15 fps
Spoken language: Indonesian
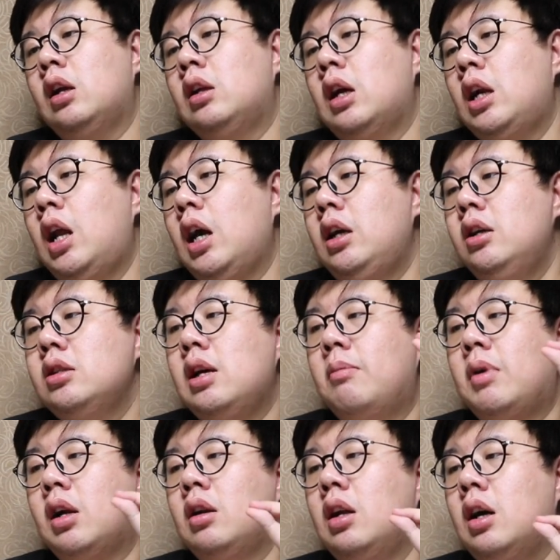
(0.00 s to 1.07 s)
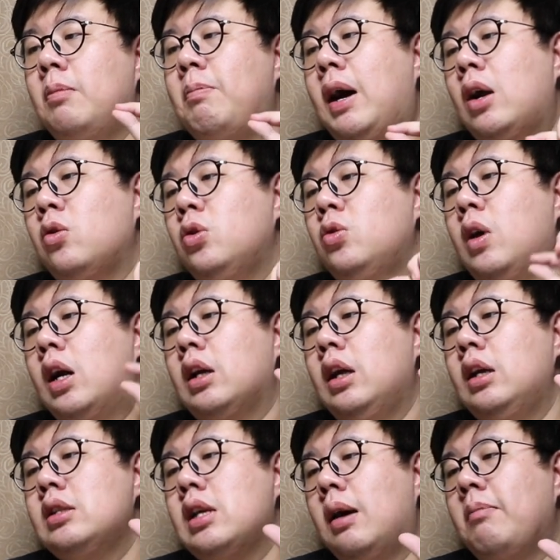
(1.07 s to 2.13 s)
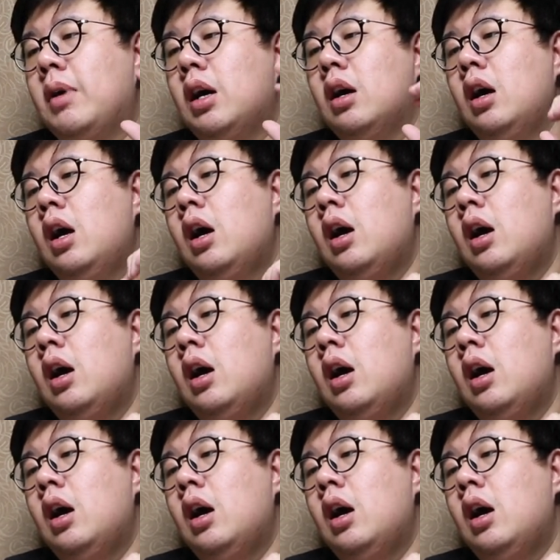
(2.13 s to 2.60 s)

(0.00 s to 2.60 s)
rendang daging sama rendang paru tuh harganya sama